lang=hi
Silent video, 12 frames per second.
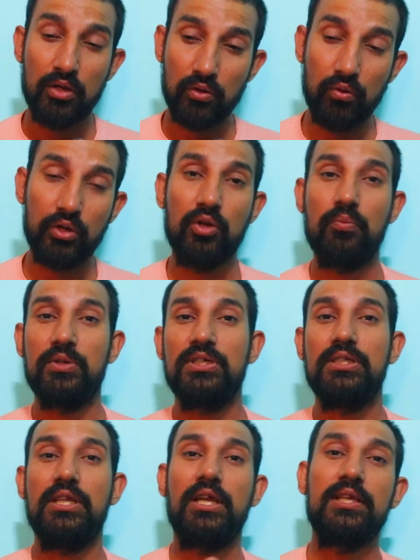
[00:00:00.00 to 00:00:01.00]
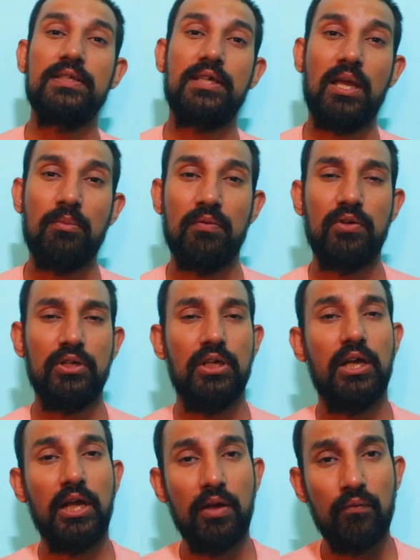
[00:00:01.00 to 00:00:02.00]
रोड के ऊपर जिस तरीके से कैमरा वर्क
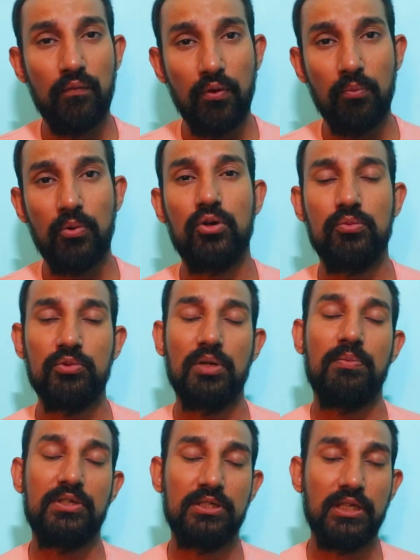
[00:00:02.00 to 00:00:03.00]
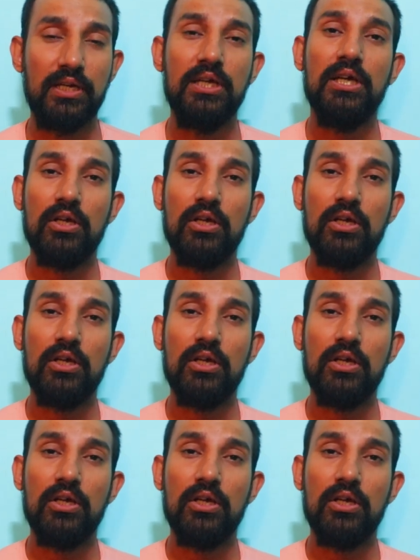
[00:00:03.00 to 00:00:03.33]
किया गया है वो बहुत मुझे पसंद है